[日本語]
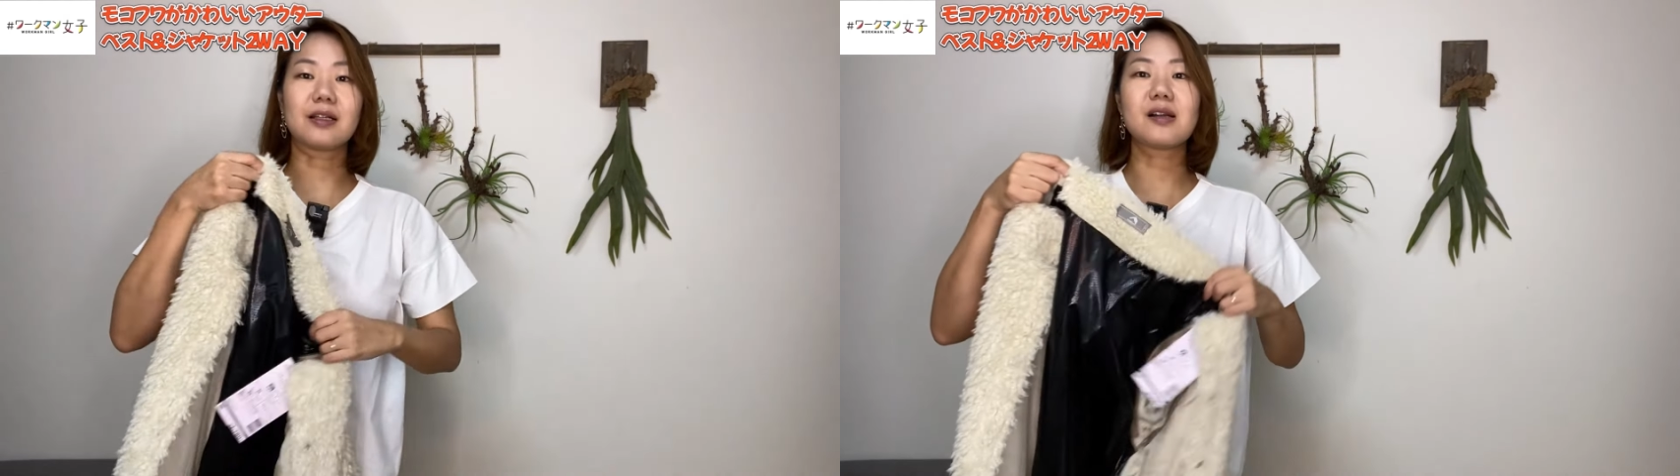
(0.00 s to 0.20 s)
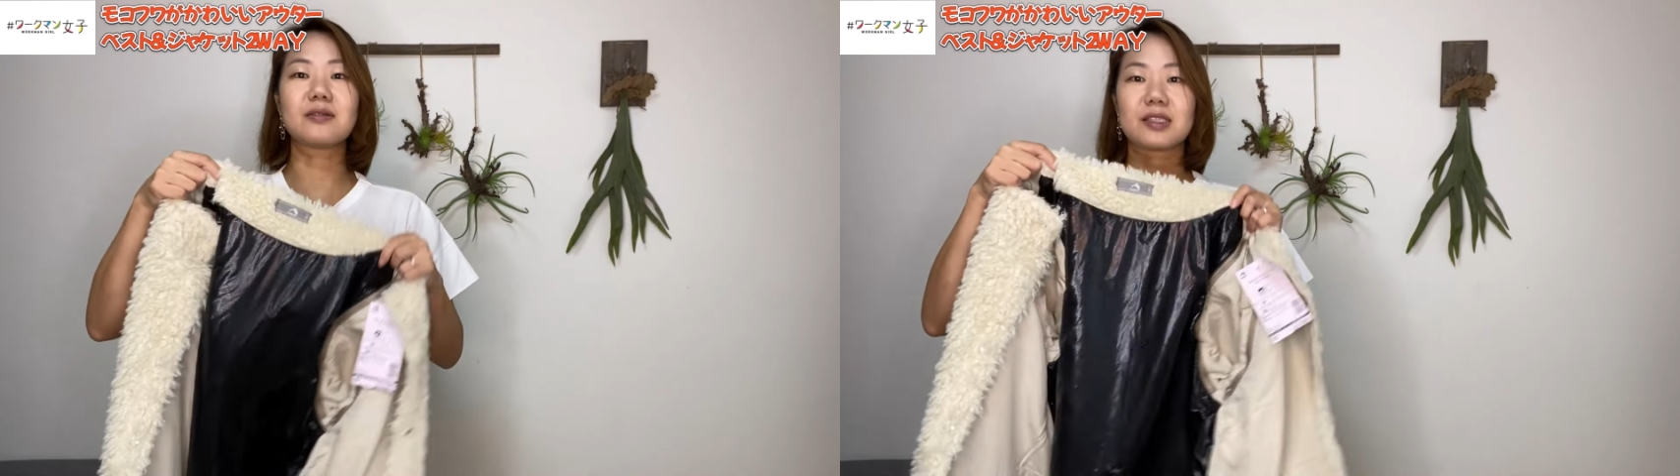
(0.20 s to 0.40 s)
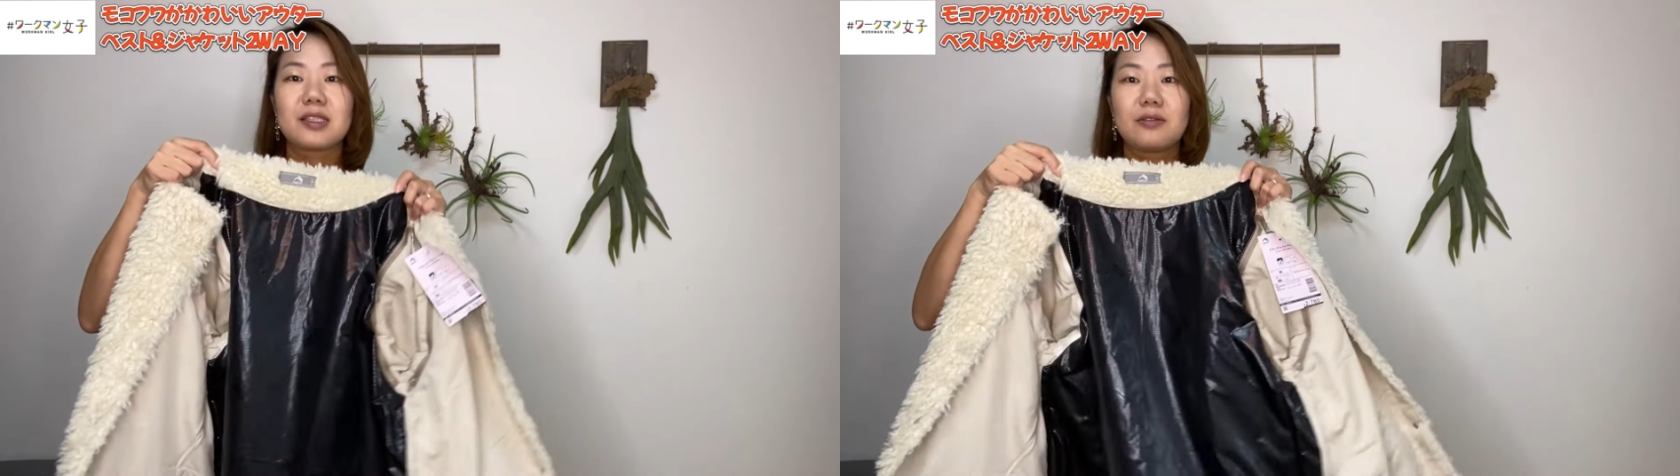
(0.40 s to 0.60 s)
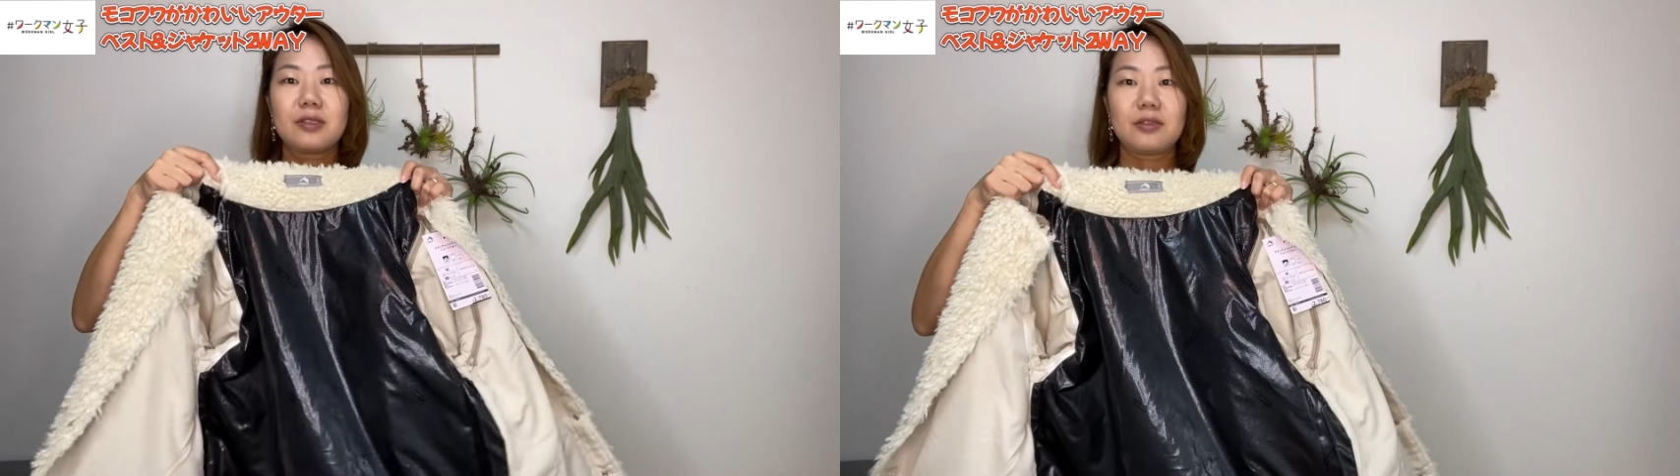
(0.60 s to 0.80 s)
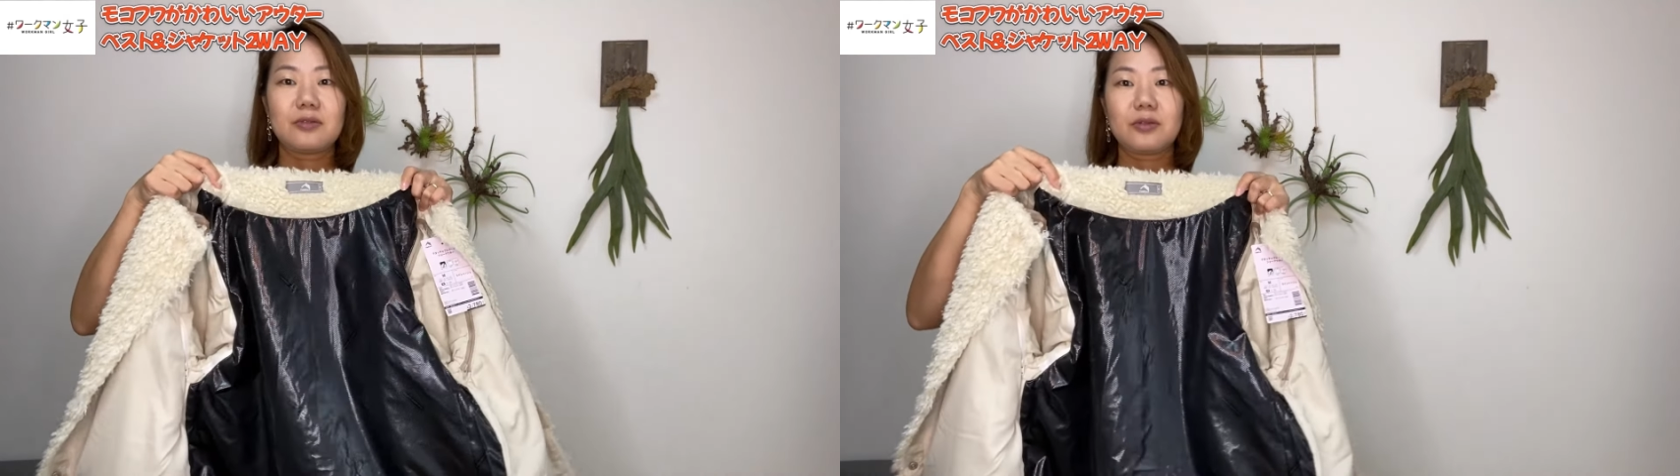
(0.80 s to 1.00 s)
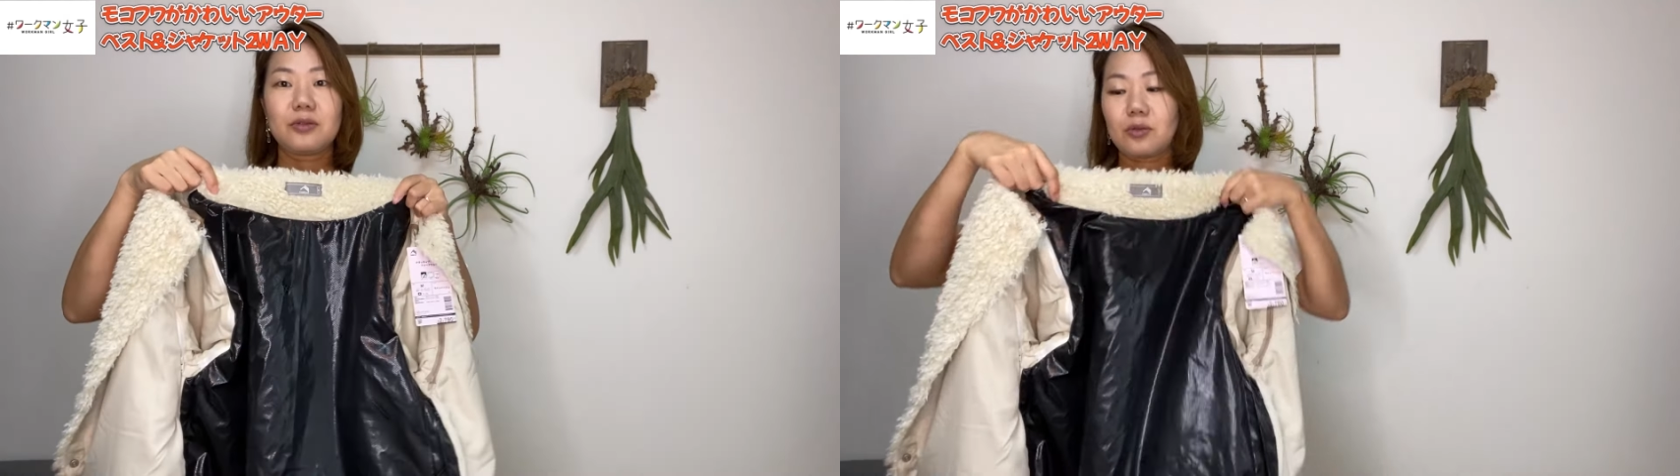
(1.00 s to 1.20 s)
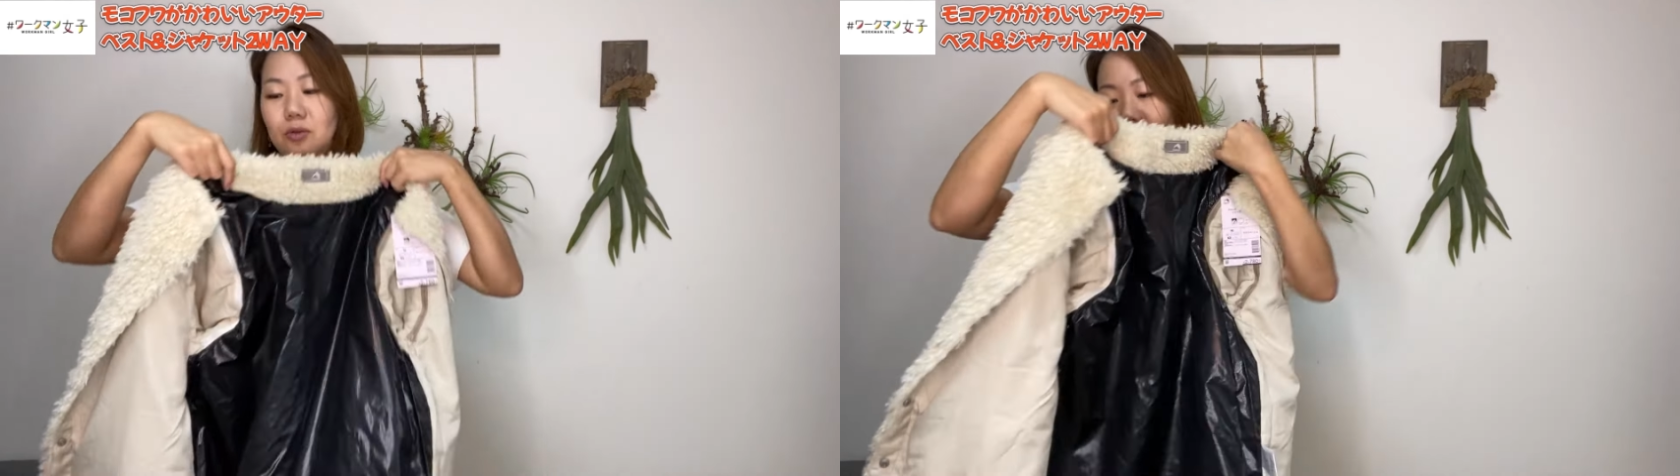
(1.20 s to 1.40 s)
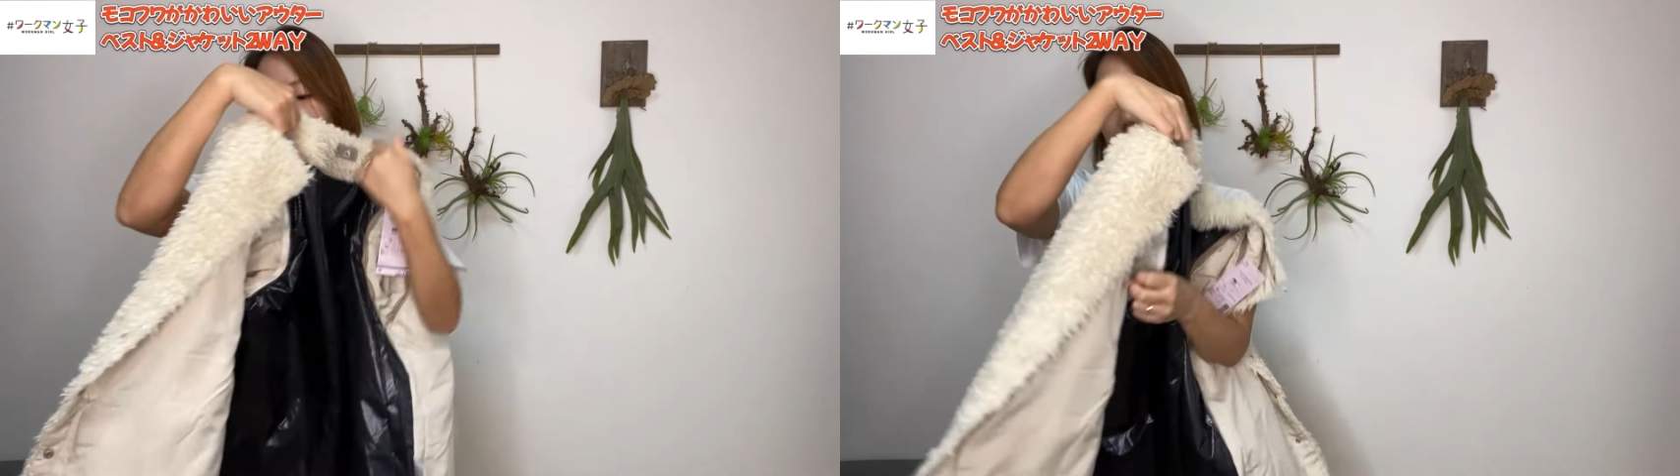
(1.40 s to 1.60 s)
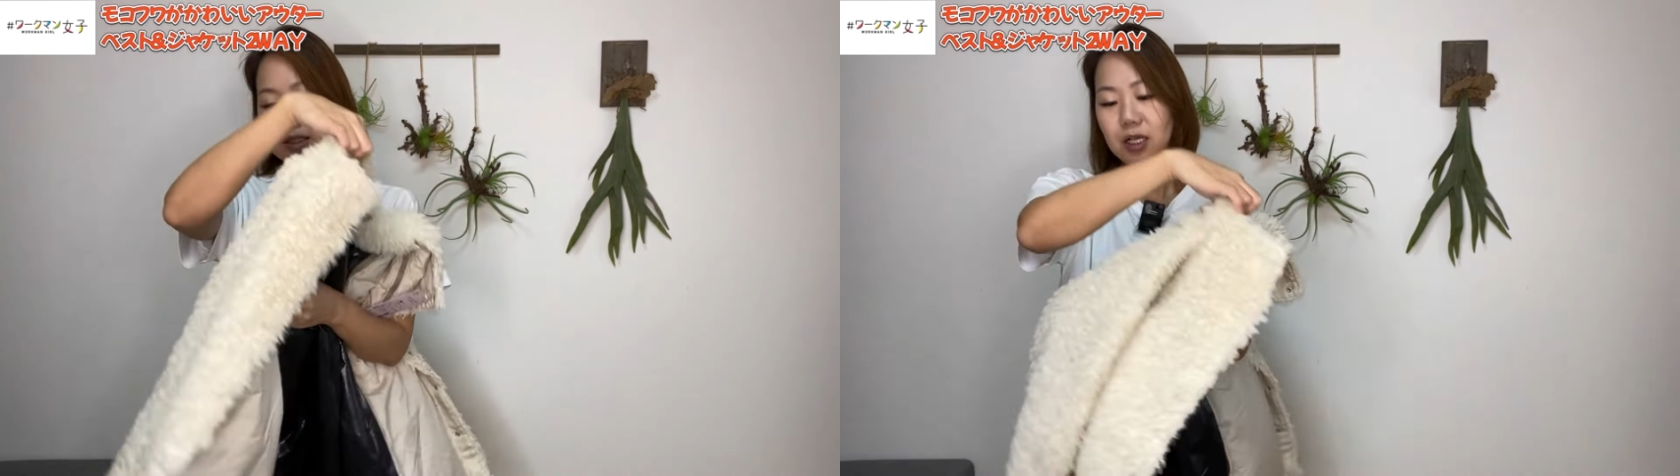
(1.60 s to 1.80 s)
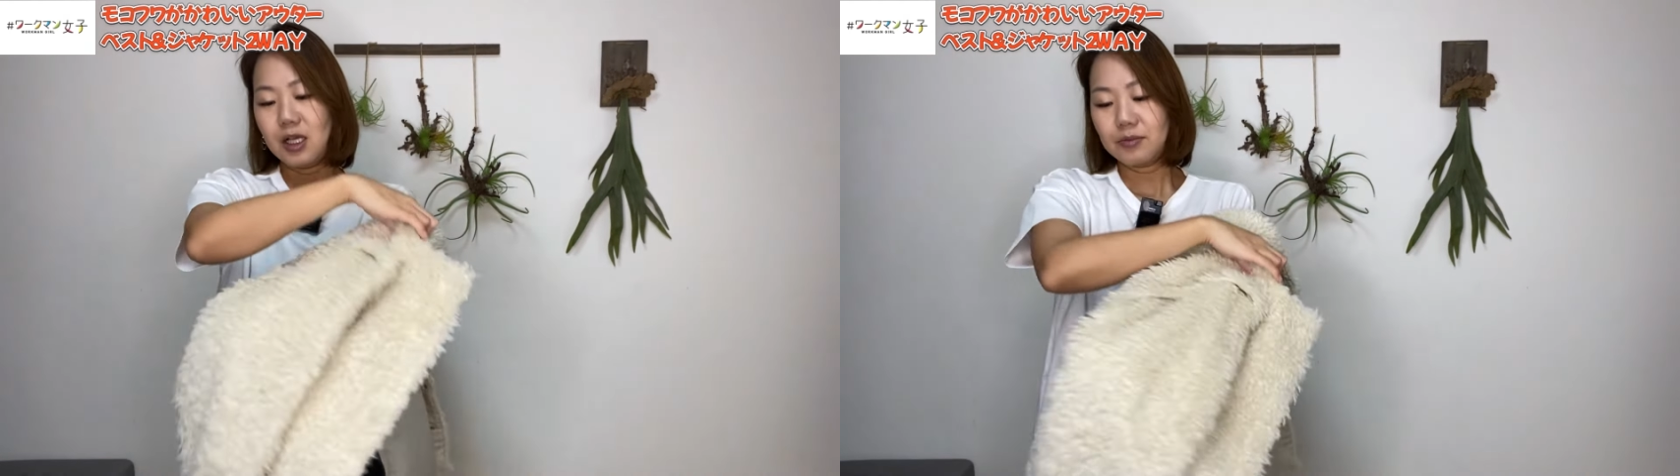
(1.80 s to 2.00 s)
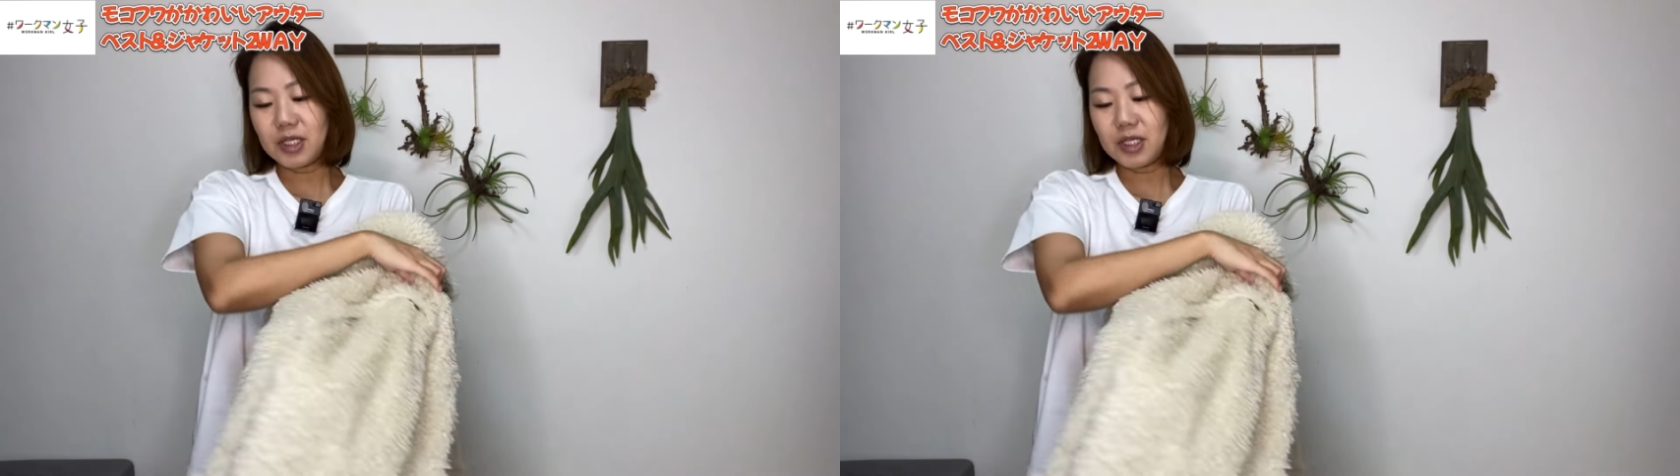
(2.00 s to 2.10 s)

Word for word: かくしてくれるというところです。